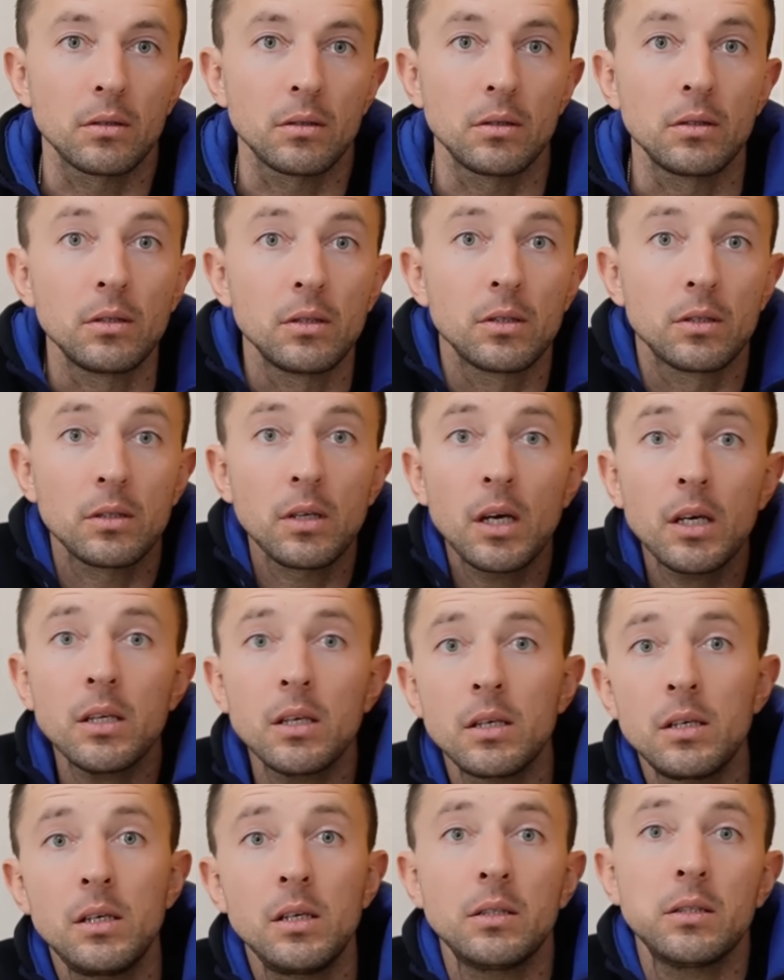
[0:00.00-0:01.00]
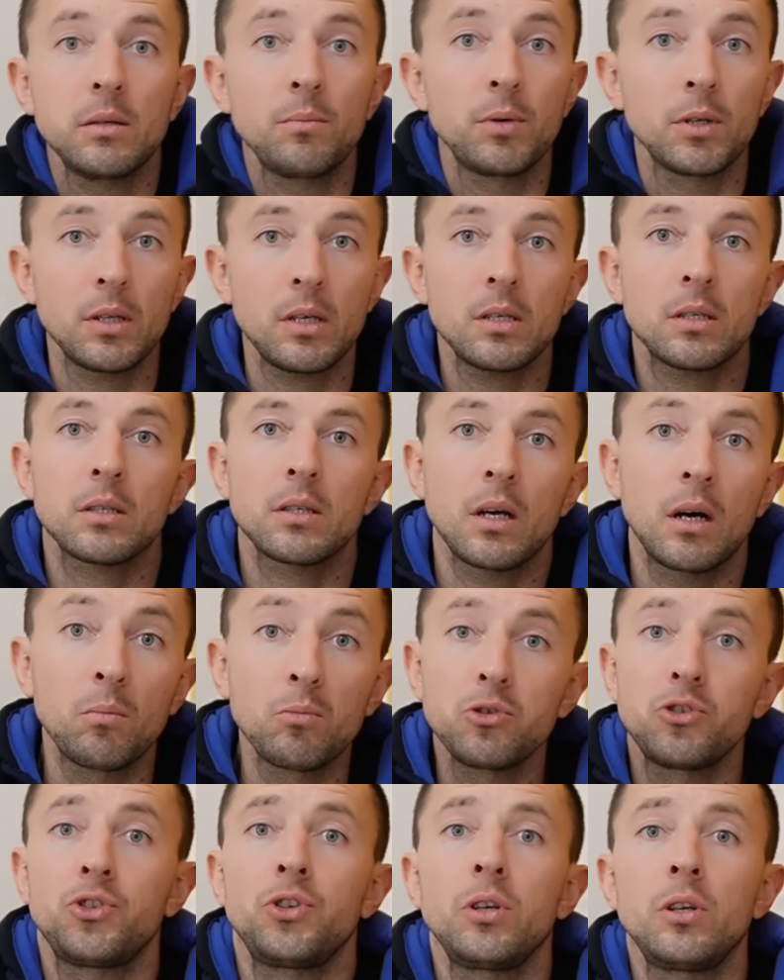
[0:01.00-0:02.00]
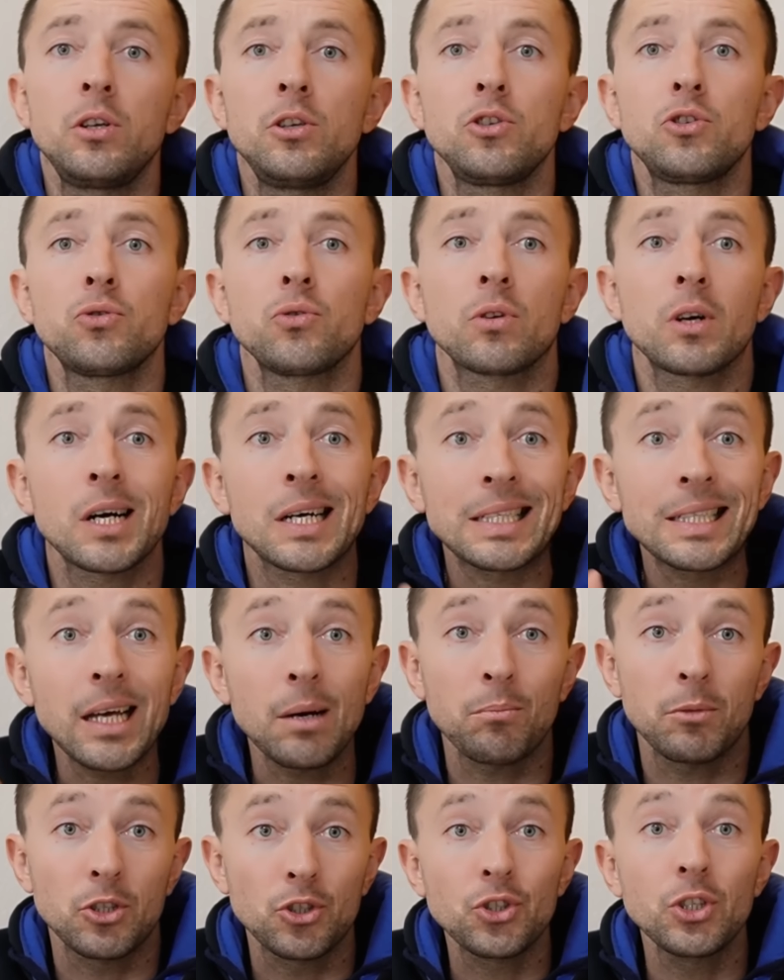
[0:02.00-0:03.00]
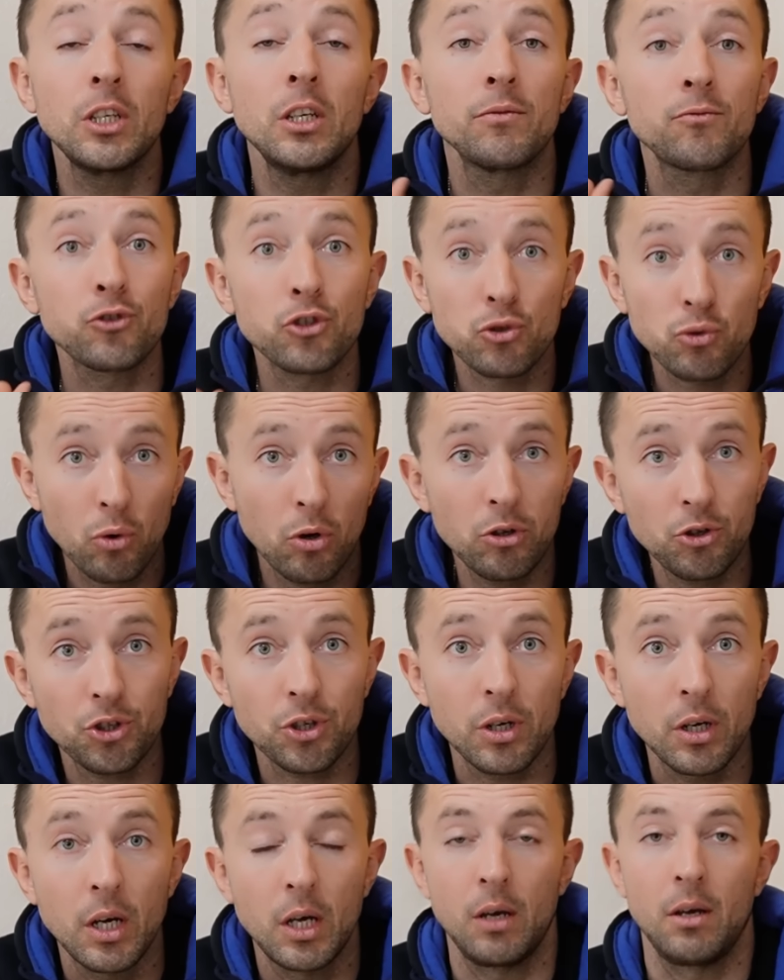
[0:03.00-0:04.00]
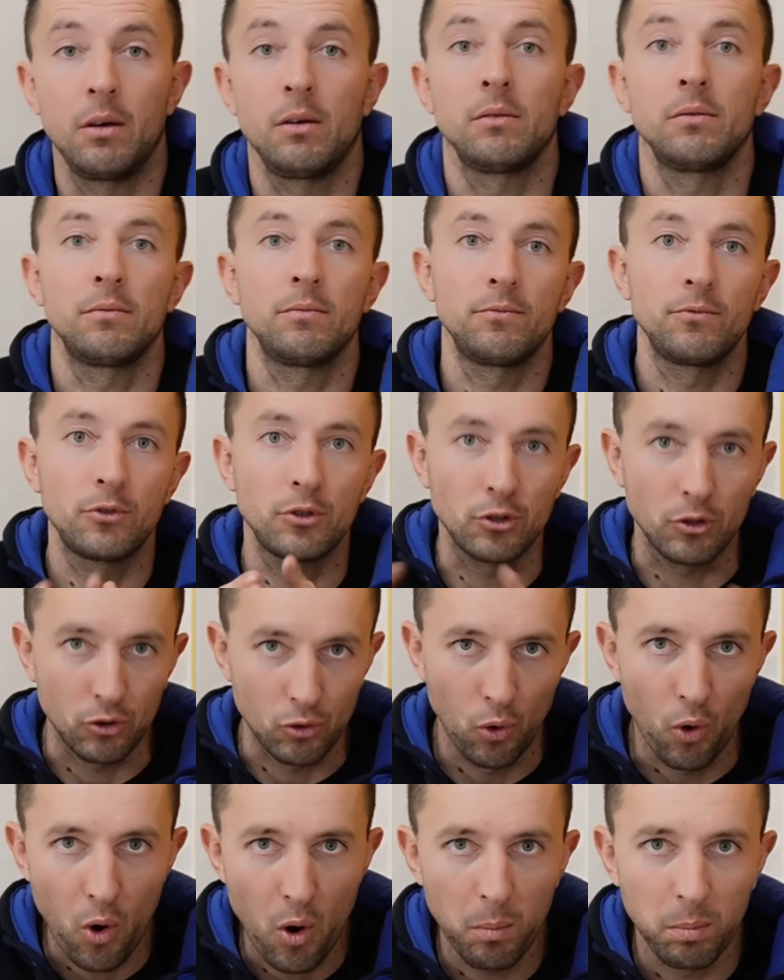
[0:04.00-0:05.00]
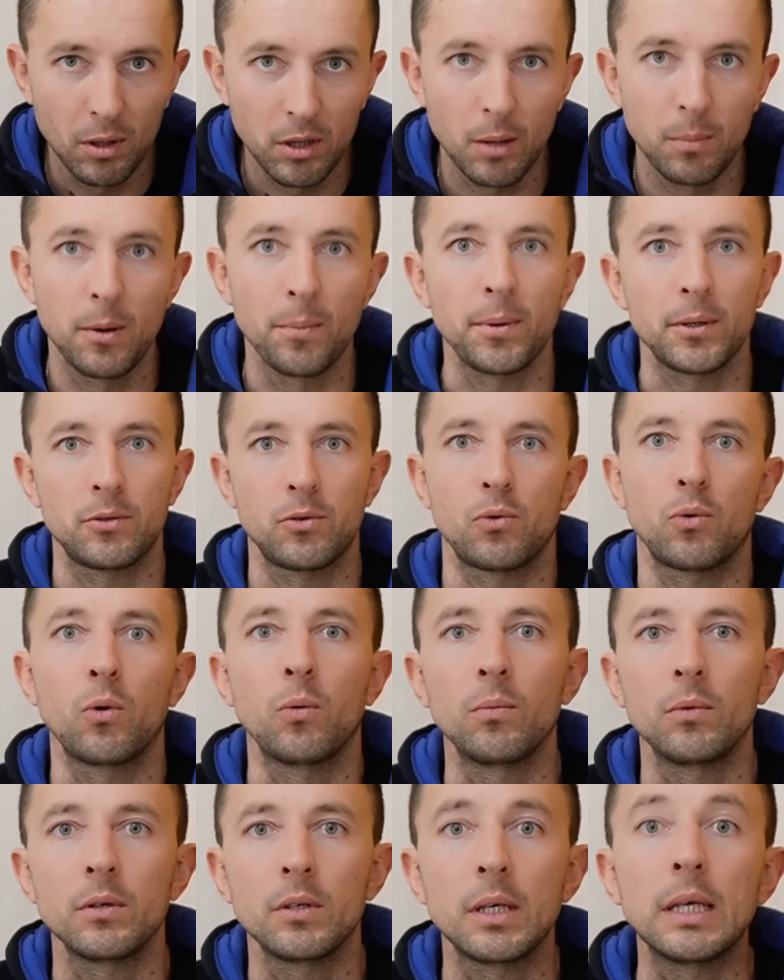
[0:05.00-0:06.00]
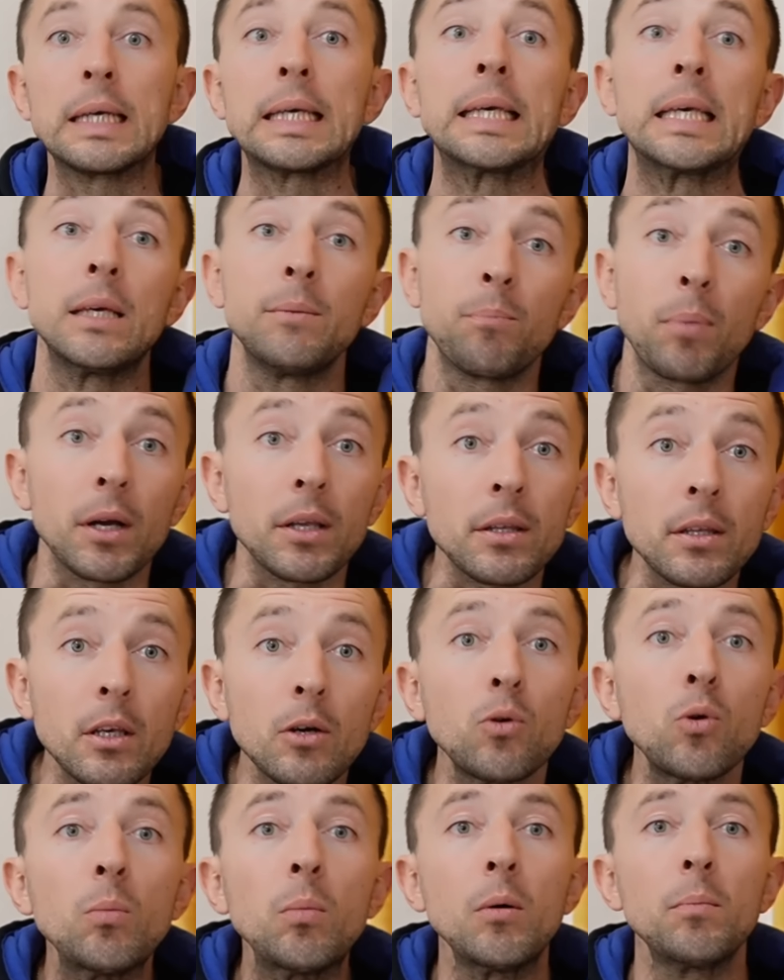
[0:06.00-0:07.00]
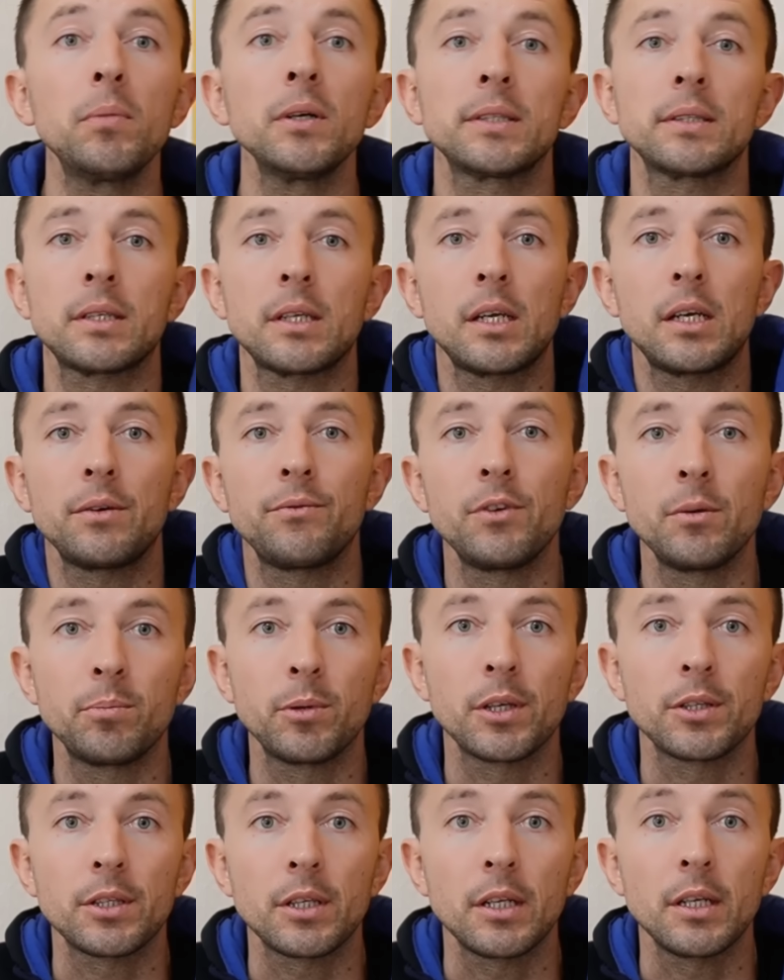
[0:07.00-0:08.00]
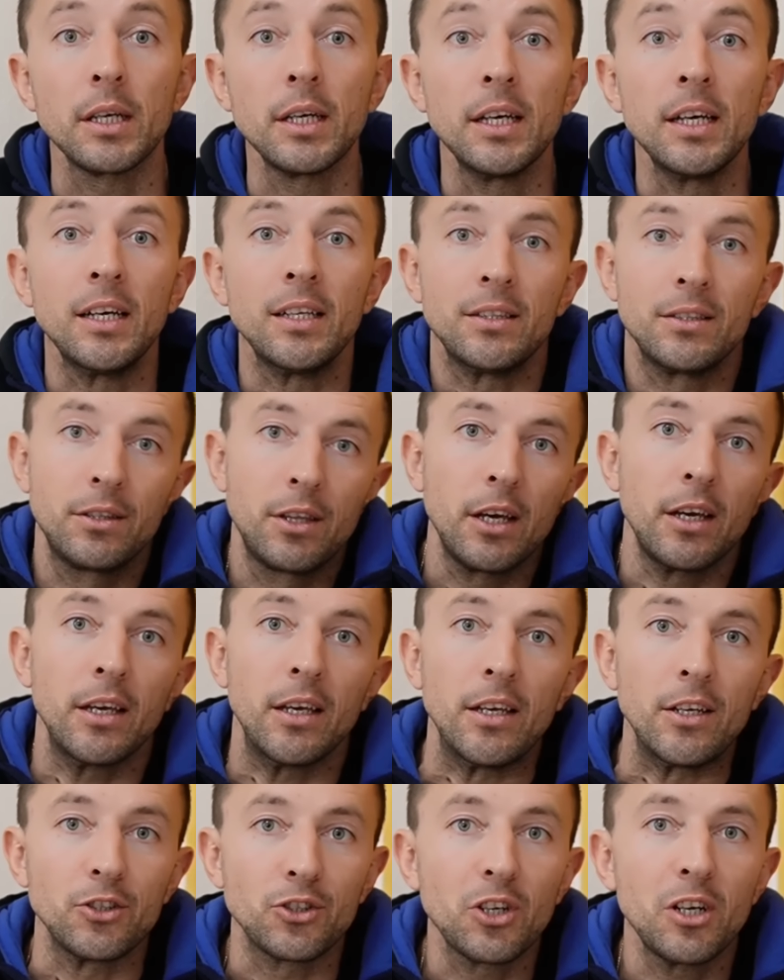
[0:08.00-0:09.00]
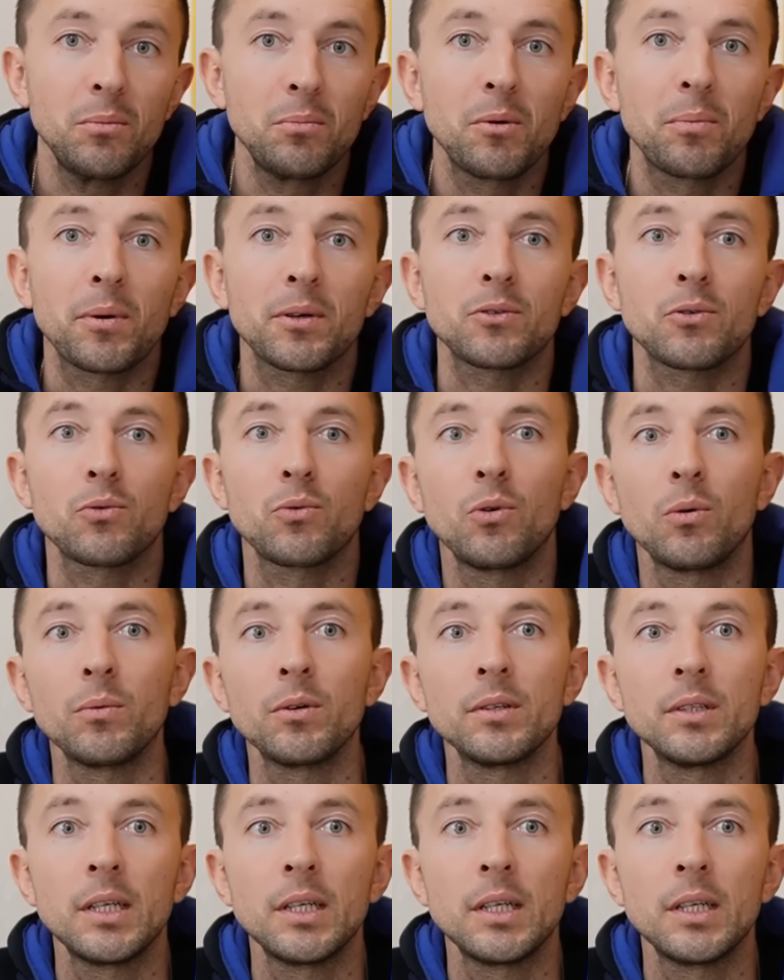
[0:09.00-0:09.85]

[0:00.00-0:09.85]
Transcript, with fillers: И знаете, если бы нас обучили еще когда мы жили в Сочи, все было бы по-другому. И ипотеку бы быстрее выплатили да и жили бы по-другому.